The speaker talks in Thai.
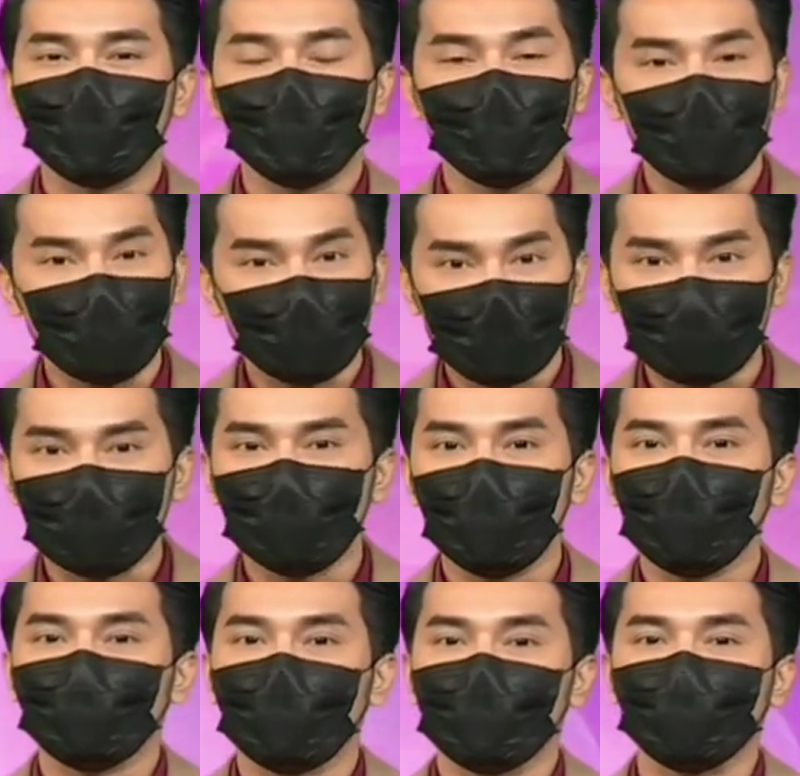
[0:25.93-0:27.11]
แล้วกลับมาพบกัน
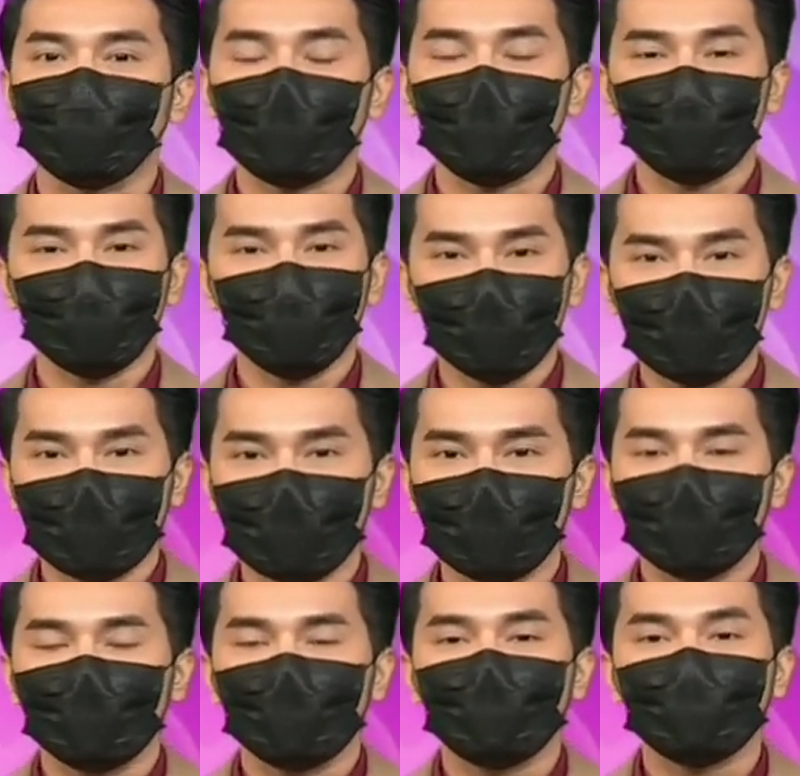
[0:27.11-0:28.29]
ใหม่อีกครั้งในวันพรุ่งนี้
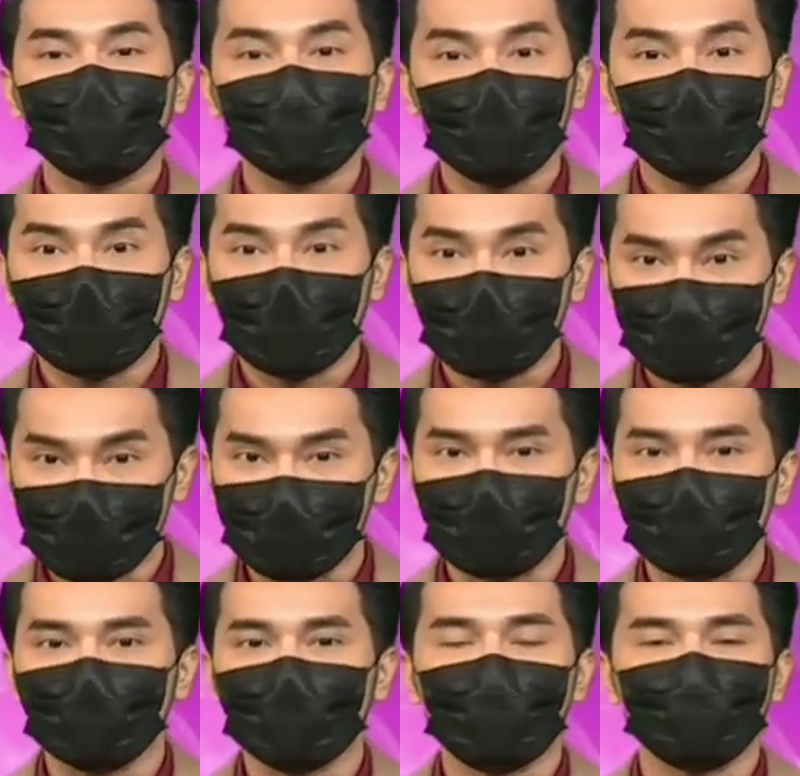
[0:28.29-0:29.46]
ตั้งแต่เวลา 4 นา
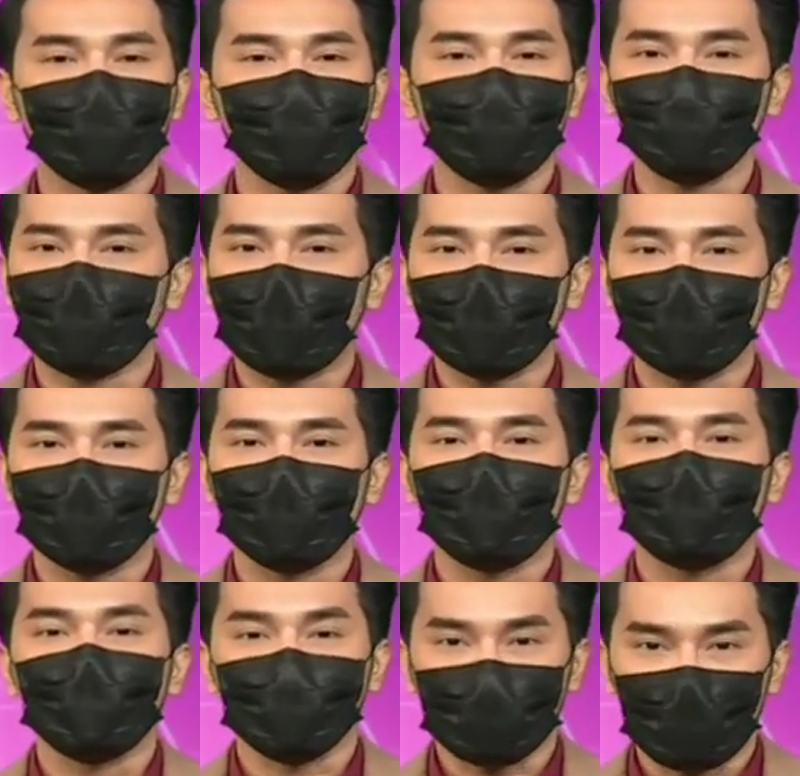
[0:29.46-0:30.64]
ฬิกาเป็นต้นไป
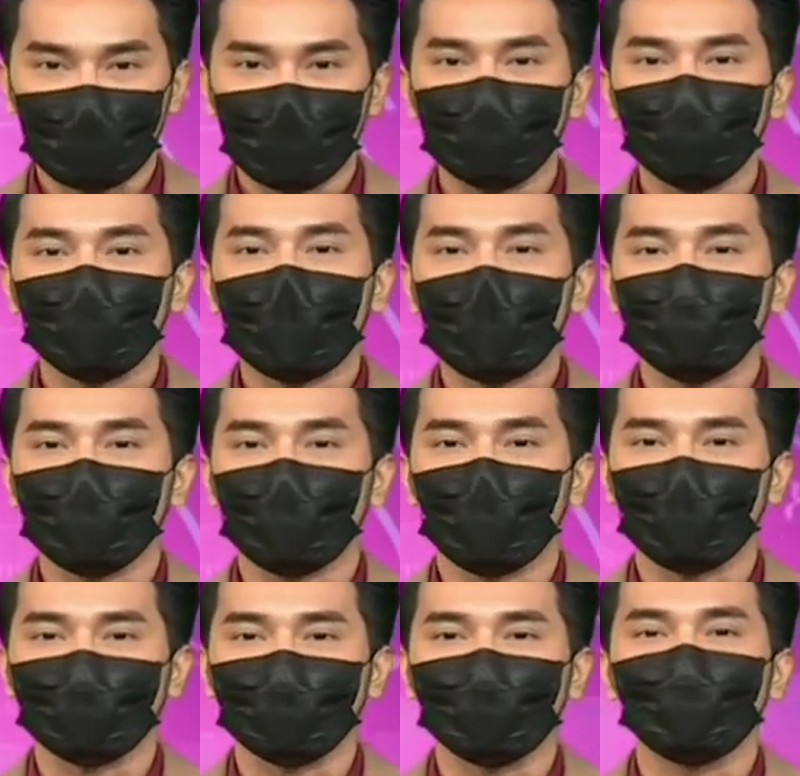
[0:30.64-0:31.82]
สำหรับวันนี้ต้องลาไปก่อน
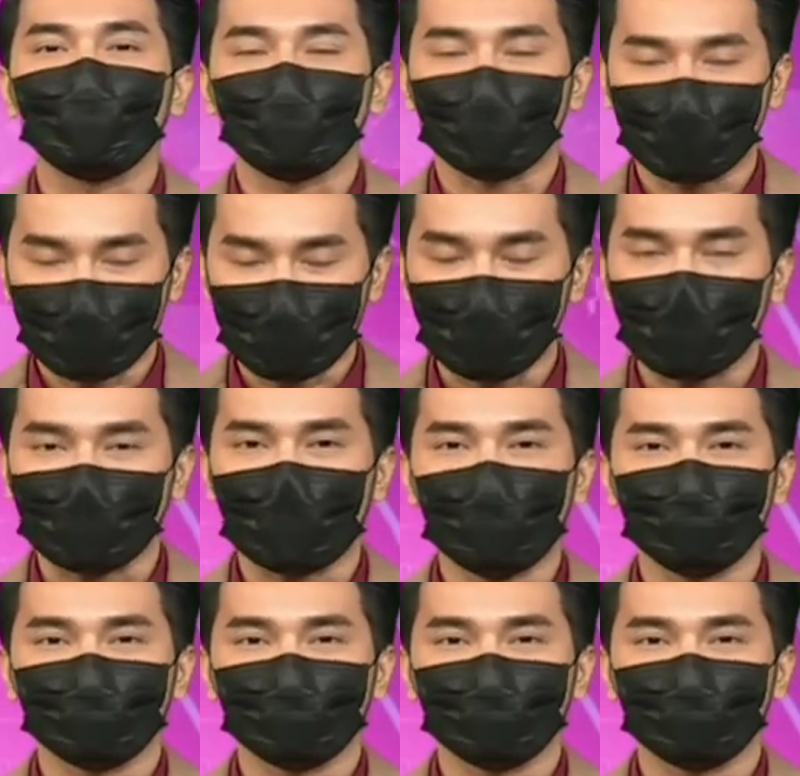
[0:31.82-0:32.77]
ราตรีสวัสดิ์ครับ